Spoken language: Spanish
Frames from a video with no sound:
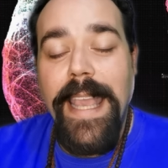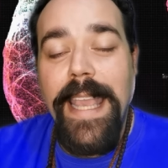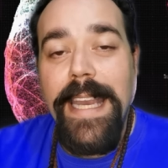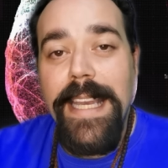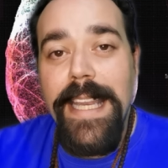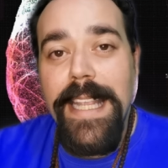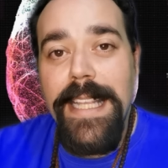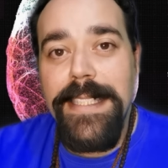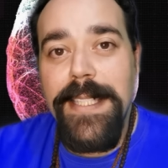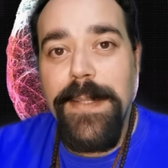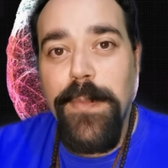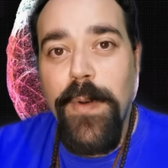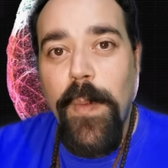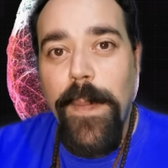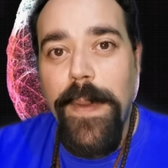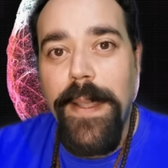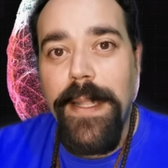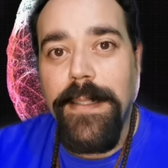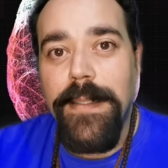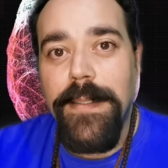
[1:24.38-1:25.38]
en ese
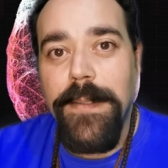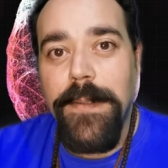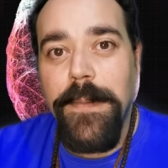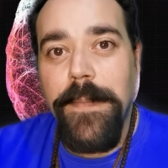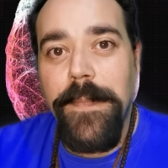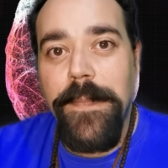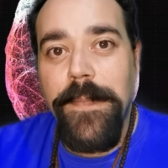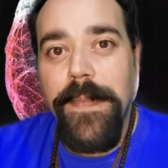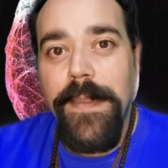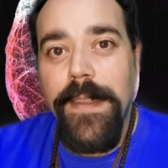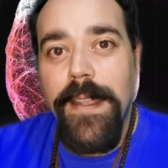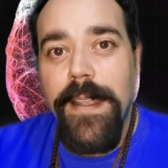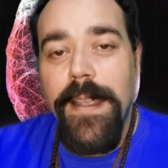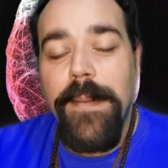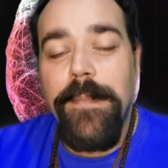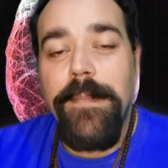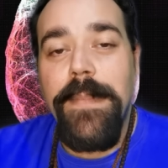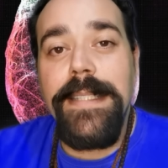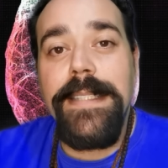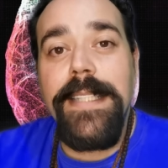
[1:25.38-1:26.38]
momento
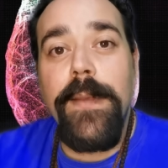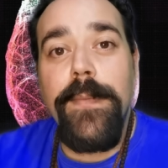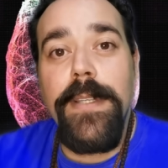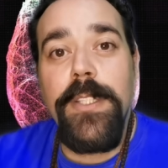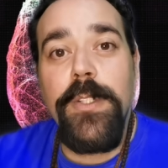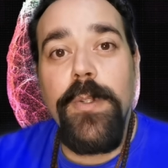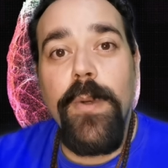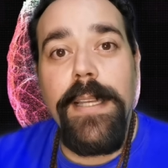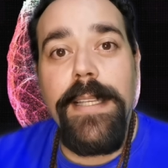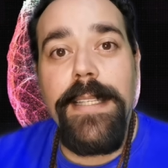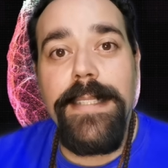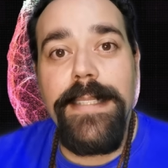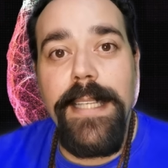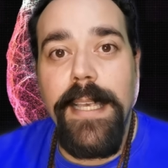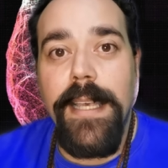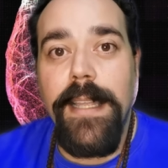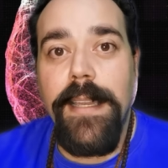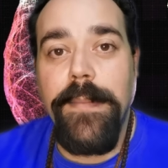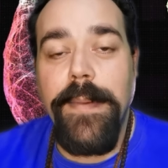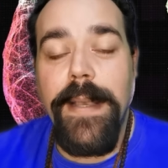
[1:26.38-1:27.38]
Vas a
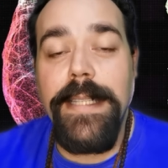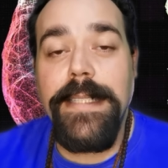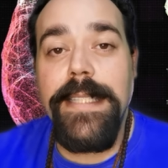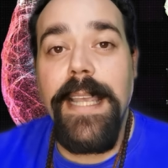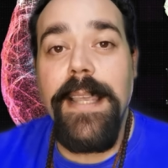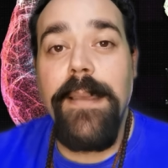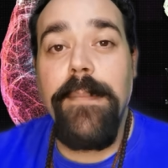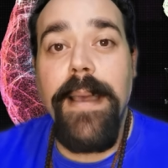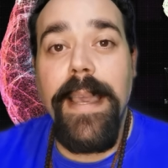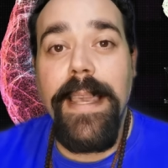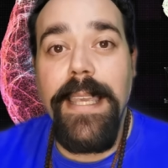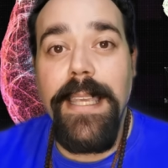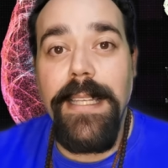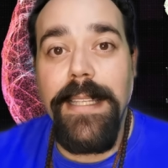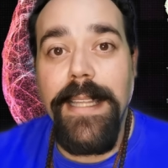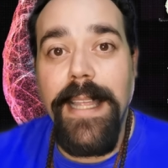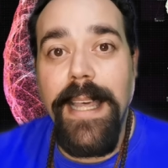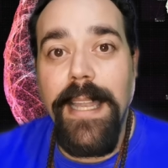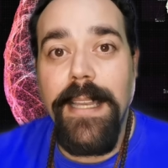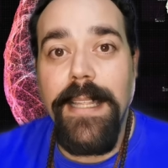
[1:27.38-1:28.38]
visualizar, vas a
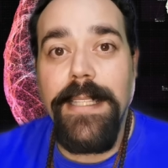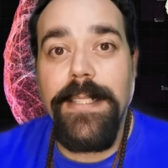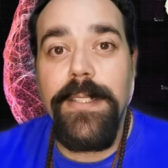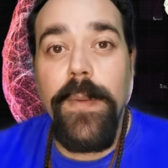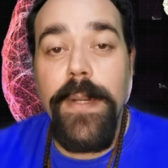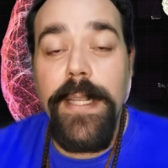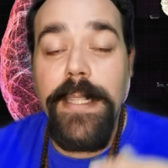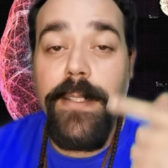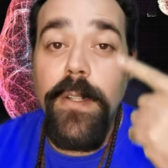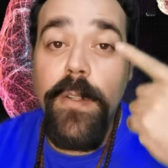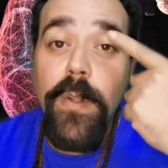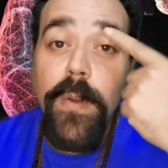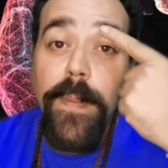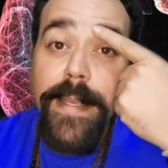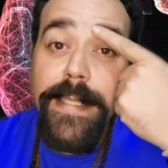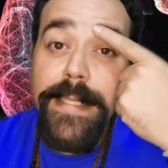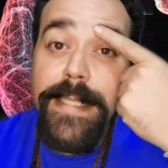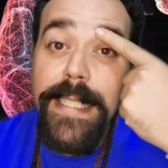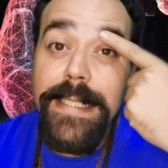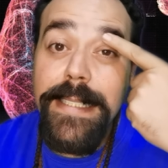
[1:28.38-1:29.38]
imaginar y sobre todo
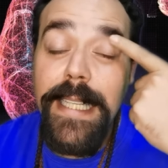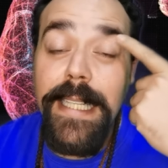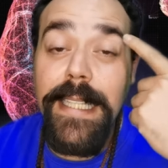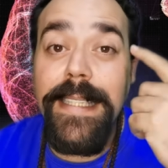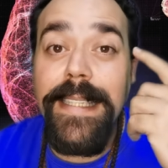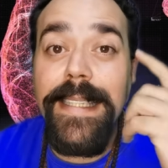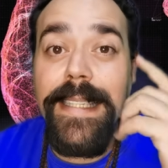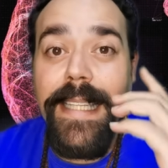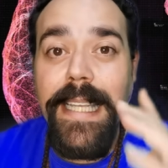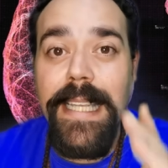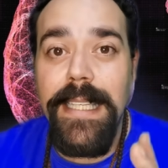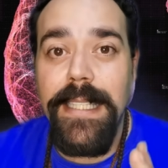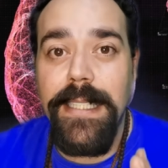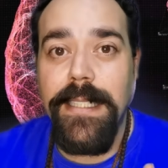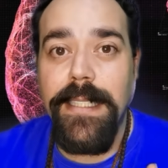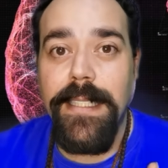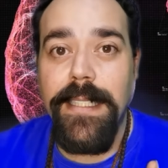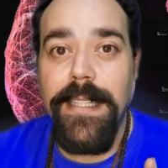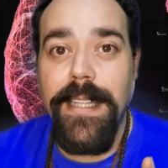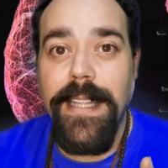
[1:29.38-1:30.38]
vas a
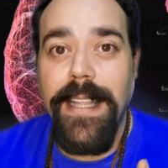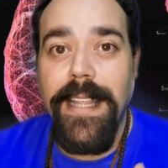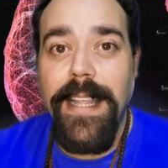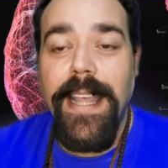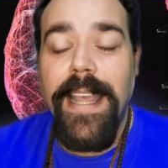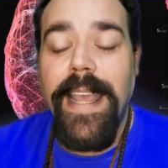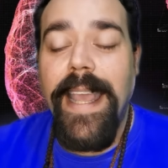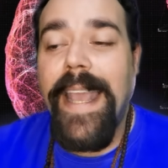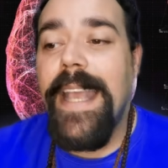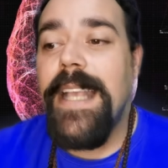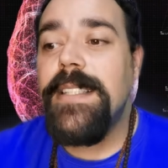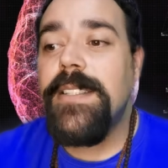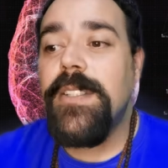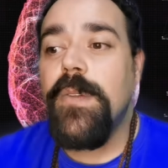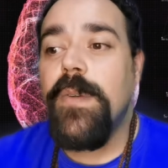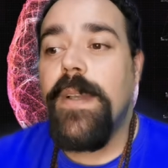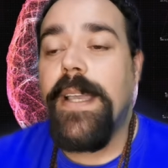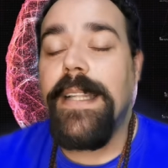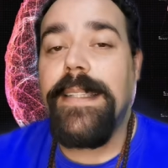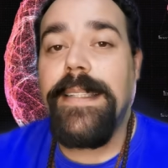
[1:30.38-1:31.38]
sentir
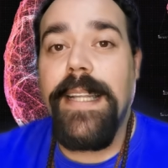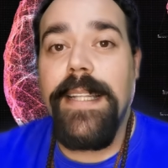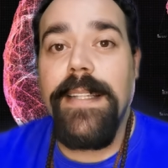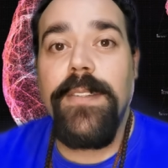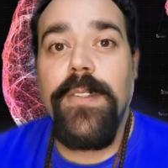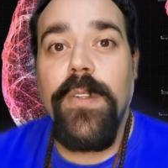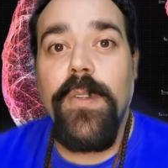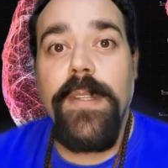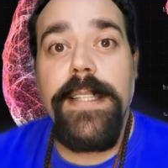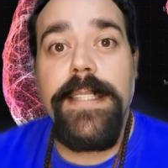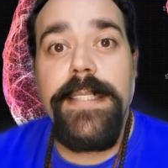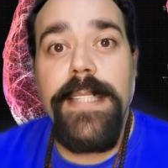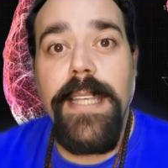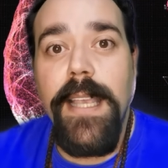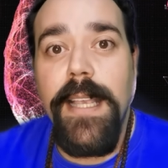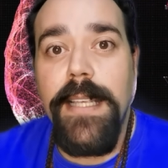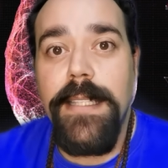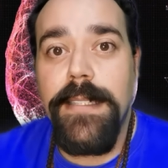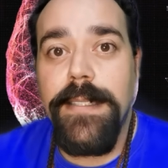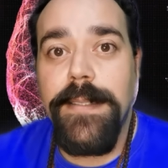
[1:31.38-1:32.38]
eso que tanto
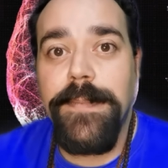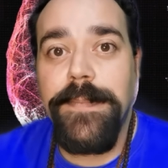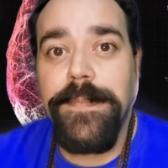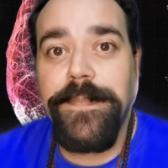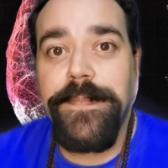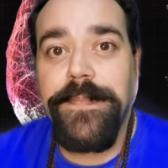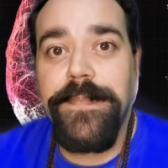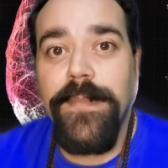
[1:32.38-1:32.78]
deseas.